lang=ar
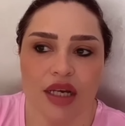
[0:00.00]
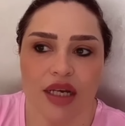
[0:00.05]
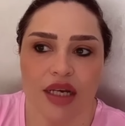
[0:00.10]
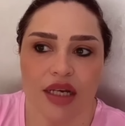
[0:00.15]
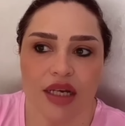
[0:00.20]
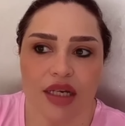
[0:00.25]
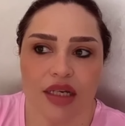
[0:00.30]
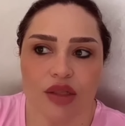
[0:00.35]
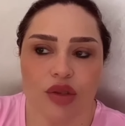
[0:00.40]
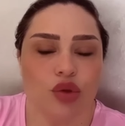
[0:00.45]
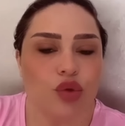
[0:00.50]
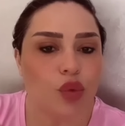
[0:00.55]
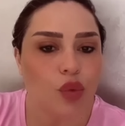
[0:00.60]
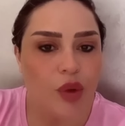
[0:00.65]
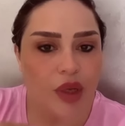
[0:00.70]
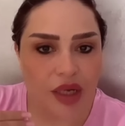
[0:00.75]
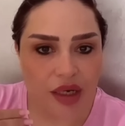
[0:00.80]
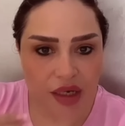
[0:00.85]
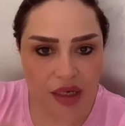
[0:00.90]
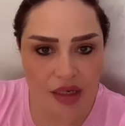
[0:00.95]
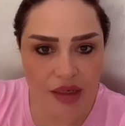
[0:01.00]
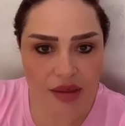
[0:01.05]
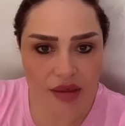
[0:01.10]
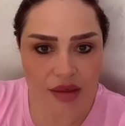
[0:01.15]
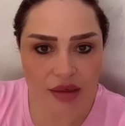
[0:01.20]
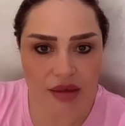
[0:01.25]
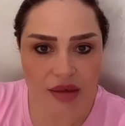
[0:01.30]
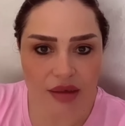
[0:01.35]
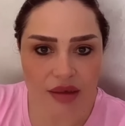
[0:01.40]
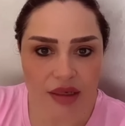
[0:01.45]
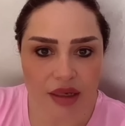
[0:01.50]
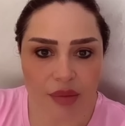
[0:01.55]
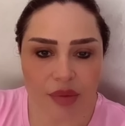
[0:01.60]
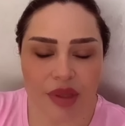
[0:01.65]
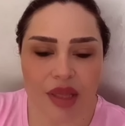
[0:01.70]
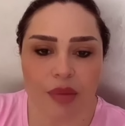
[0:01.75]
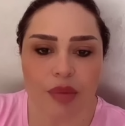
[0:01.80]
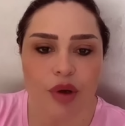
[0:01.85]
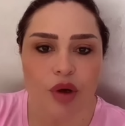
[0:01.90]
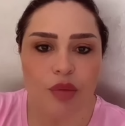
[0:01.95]
آه، زوينين
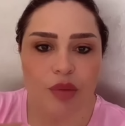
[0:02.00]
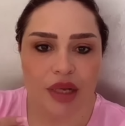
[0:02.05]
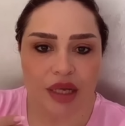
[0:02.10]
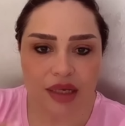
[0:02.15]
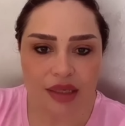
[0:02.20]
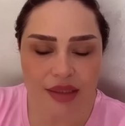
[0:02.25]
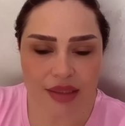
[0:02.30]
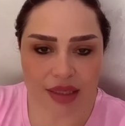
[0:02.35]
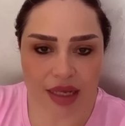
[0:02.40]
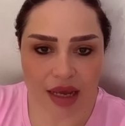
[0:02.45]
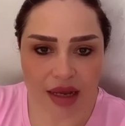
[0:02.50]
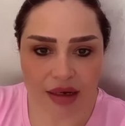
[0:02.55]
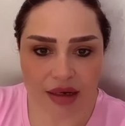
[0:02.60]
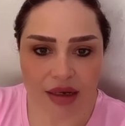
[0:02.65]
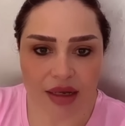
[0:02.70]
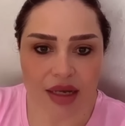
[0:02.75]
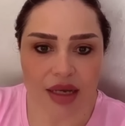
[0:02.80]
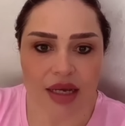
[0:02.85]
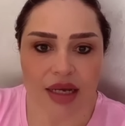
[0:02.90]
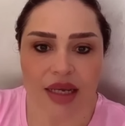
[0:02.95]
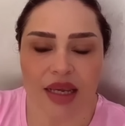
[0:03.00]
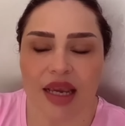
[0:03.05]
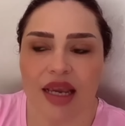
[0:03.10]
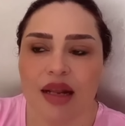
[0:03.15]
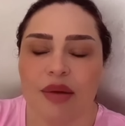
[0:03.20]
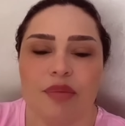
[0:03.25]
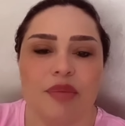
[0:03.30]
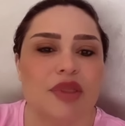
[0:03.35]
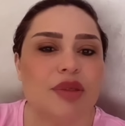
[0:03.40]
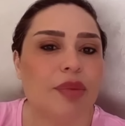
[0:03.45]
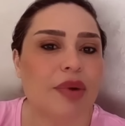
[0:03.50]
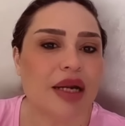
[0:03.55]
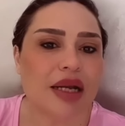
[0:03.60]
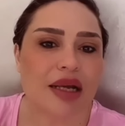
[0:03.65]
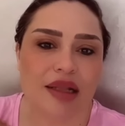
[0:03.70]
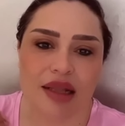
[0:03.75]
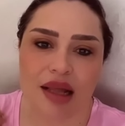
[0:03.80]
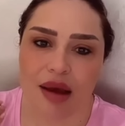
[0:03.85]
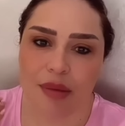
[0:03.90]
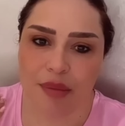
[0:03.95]
يبدا بهم الانسان كاين
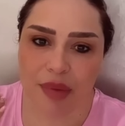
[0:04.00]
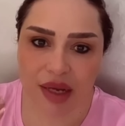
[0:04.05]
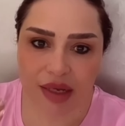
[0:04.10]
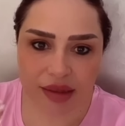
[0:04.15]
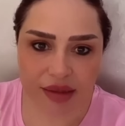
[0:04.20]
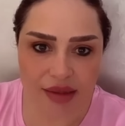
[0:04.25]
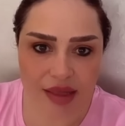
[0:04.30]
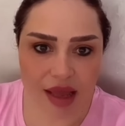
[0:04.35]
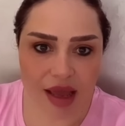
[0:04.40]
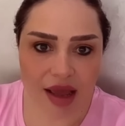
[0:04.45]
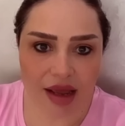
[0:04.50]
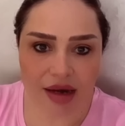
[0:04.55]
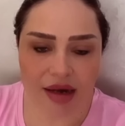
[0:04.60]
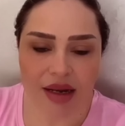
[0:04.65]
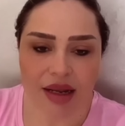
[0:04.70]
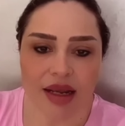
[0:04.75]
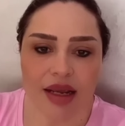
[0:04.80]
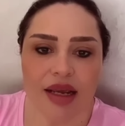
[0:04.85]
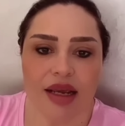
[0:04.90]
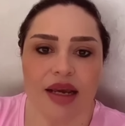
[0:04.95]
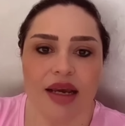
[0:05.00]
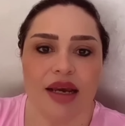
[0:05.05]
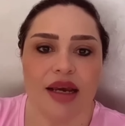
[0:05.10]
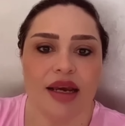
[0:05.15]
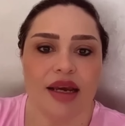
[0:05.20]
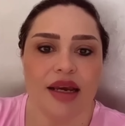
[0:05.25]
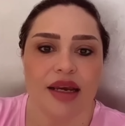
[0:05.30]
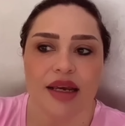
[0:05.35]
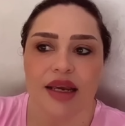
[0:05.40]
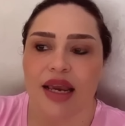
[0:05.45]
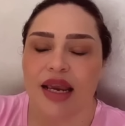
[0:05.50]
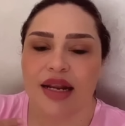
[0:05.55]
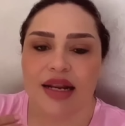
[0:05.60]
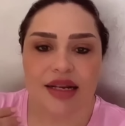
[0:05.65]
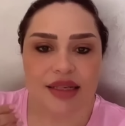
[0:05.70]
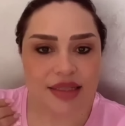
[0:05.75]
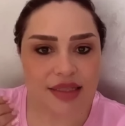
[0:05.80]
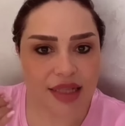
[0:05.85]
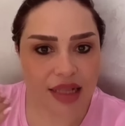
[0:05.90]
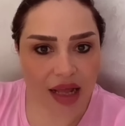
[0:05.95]
تبارك الله ما يدار آه،
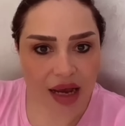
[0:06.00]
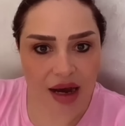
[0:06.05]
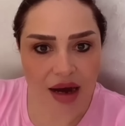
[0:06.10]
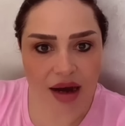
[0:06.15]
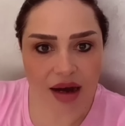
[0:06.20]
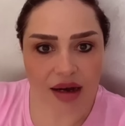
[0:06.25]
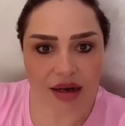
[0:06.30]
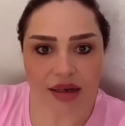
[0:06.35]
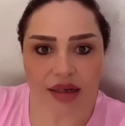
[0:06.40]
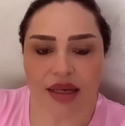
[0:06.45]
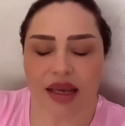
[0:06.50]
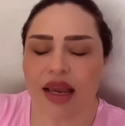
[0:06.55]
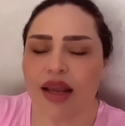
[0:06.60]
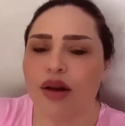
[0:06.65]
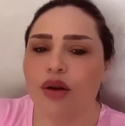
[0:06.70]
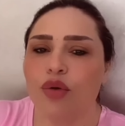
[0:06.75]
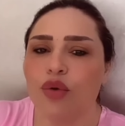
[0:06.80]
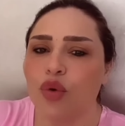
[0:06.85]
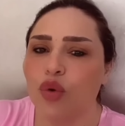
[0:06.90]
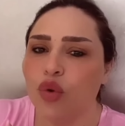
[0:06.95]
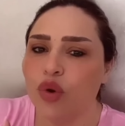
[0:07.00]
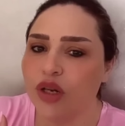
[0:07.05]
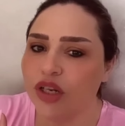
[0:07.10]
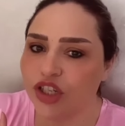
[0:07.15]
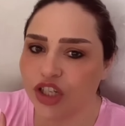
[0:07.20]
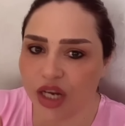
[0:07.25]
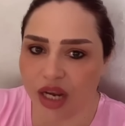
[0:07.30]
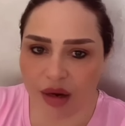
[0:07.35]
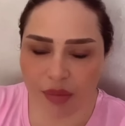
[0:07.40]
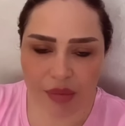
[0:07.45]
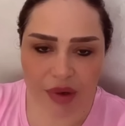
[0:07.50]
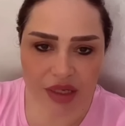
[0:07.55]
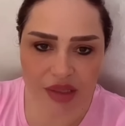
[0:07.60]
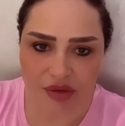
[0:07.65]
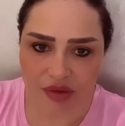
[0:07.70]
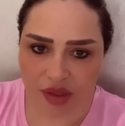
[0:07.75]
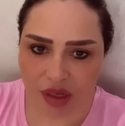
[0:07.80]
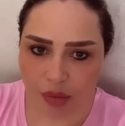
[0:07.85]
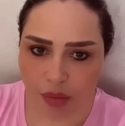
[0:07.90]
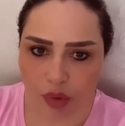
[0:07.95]
كاينه السلعه كاين كل شيء البنات
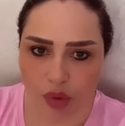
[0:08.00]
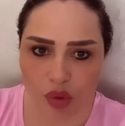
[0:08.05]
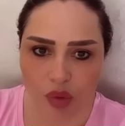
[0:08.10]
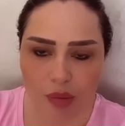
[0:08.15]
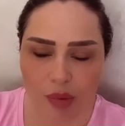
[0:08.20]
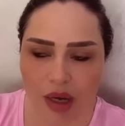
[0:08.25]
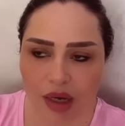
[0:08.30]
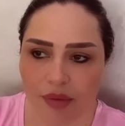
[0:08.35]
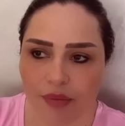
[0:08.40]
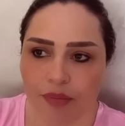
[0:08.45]
في درب عمر